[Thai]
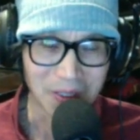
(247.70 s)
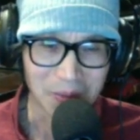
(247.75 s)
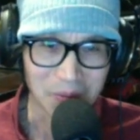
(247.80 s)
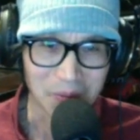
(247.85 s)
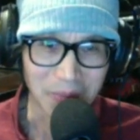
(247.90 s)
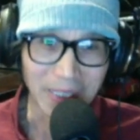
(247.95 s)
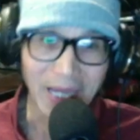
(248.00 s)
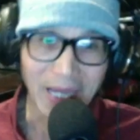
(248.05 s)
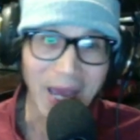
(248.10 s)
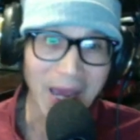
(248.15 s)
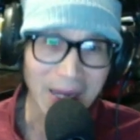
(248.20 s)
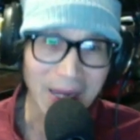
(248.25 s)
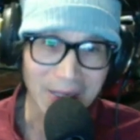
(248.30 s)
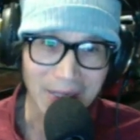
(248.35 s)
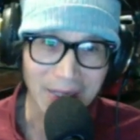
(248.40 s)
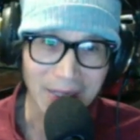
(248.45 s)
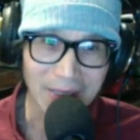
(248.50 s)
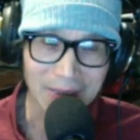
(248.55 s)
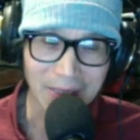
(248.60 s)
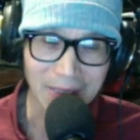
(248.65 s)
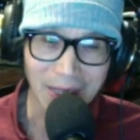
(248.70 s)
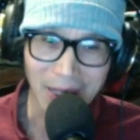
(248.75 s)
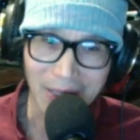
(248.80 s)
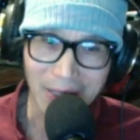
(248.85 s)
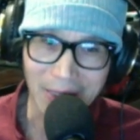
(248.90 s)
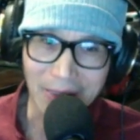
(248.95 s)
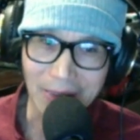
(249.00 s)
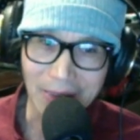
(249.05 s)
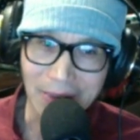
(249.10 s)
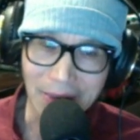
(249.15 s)
ไม่ง่ายนะจะให้
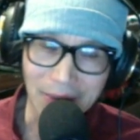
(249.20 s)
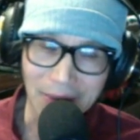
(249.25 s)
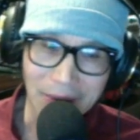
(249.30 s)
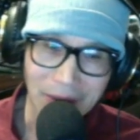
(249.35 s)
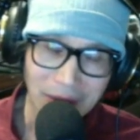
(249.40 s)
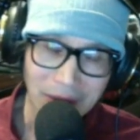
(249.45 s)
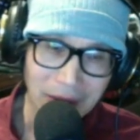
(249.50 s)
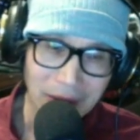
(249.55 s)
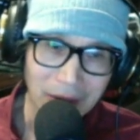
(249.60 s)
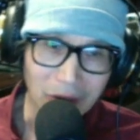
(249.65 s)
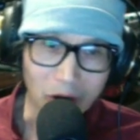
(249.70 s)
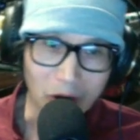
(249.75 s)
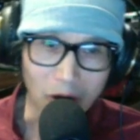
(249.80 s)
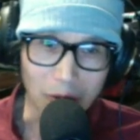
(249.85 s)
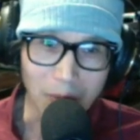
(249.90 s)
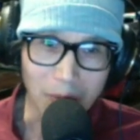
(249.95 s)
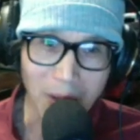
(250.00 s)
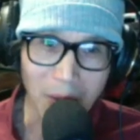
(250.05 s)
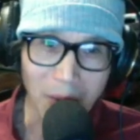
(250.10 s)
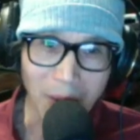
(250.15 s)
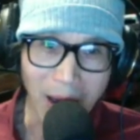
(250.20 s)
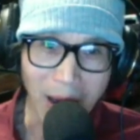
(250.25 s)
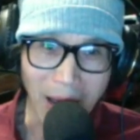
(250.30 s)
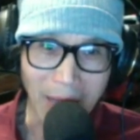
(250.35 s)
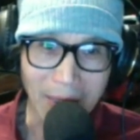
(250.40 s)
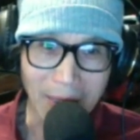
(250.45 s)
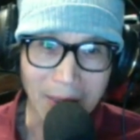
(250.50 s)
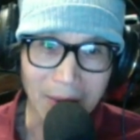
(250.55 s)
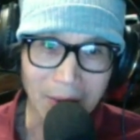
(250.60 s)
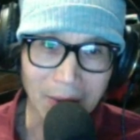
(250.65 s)
ออกมาหวา
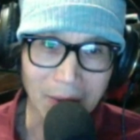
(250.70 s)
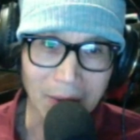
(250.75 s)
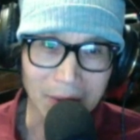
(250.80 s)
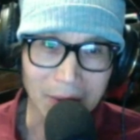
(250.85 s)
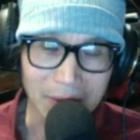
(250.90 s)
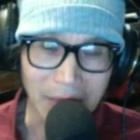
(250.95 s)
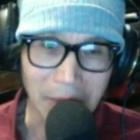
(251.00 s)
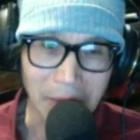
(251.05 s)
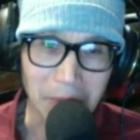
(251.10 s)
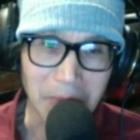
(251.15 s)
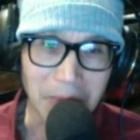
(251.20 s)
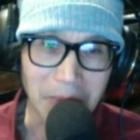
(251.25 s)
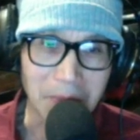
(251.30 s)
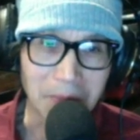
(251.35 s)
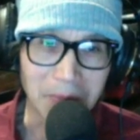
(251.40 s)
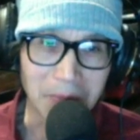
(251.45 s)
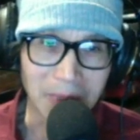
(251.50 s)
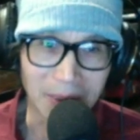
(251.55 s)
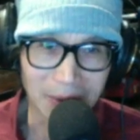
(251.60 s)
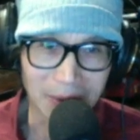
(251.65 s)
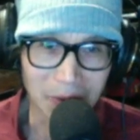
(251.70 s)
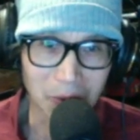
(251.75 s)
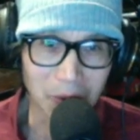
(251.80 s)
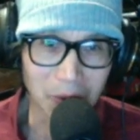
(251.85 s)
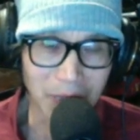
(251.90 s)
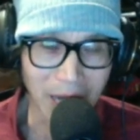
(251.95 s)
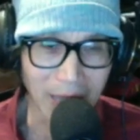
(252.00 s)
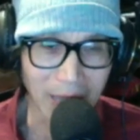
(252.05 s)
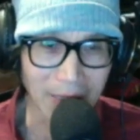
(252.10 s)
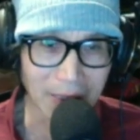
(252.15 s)
นแล้วก็เต็มอิ่มเหมือนคุณ
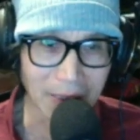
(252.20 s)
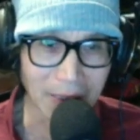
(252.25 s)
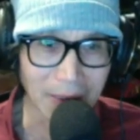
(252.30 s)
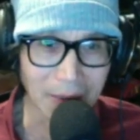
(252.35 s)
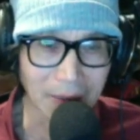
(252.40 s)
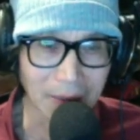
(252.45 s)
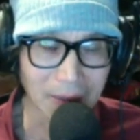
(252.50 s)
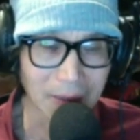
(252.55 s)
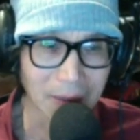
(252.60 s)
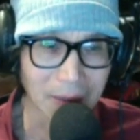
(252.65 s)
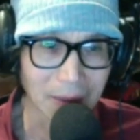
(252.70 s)
ธานินนะ